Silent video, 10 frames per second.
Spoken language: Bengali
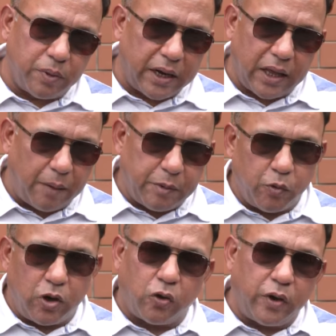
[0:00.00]
মানে আমি
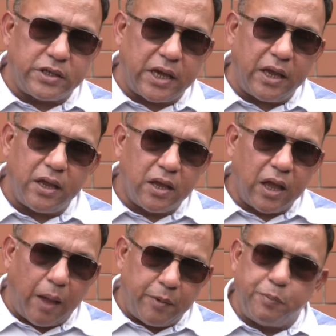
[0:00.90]
মনে করি যে
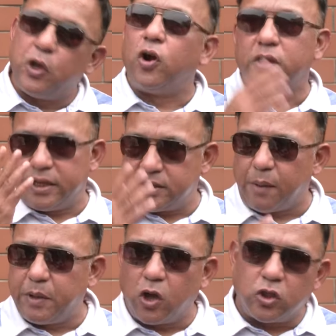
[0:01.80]
আমি বিয়ন্ড দিস
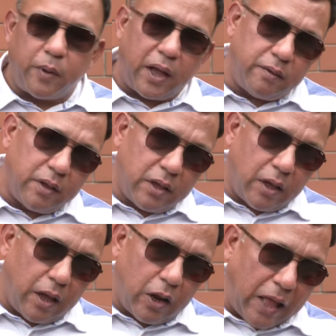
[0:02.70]
আমি হয়তো বা
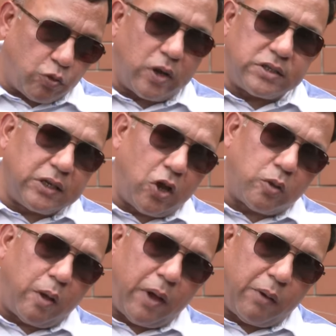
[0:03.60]
হাতুরা সিং হয়তো
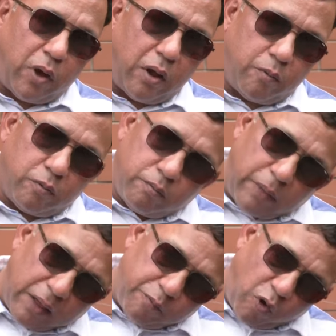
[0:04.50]
বা
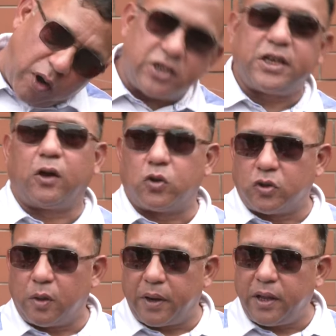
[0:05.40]
ওয়ার্ল্ডের সেরা কোচ
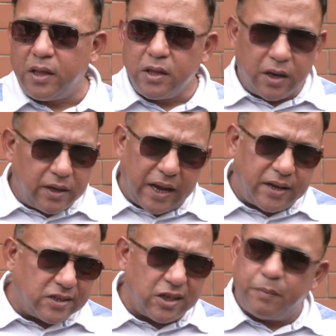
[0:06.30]
হতে পারে দ্যাট
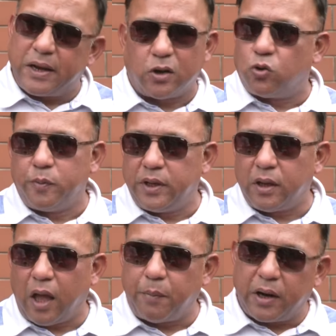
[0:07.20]
ডাজেন্ট ম্যাটার টু মি
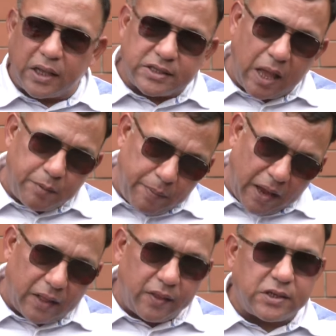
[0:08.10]
আমার কাছে আমি
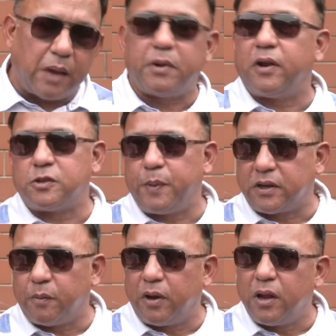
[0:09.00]
বাংলাদেশে আমি
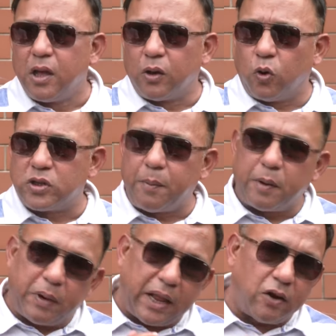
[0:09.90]
রেসপেক্টেবল কোচ আমার
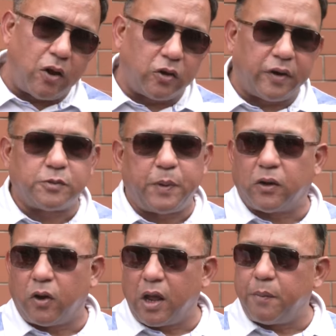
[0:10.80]
প্লেয়াররা অনেক রেসপেক্ট
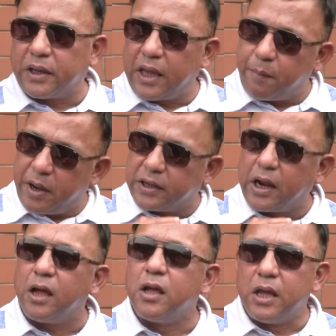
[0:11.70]
করে আমাকে আমার একটা
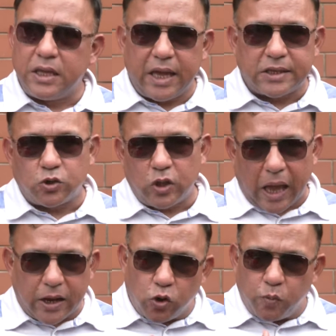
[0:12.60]
ইয়ে আছে সুতরাং
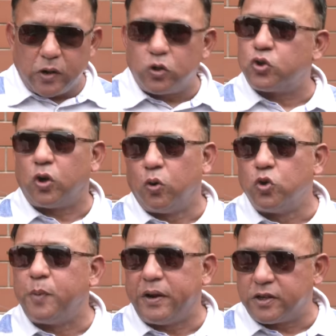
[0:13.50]
আই ডোন্ট ওয়ান্ট টু লুজ
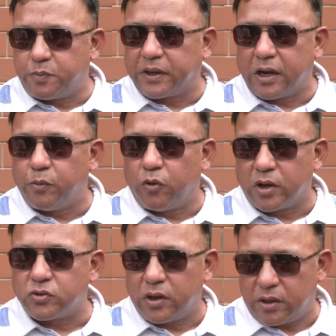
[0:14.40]
মাই রেসপেক্ট মোর
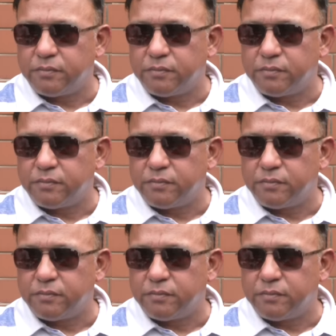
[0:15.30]
আসলে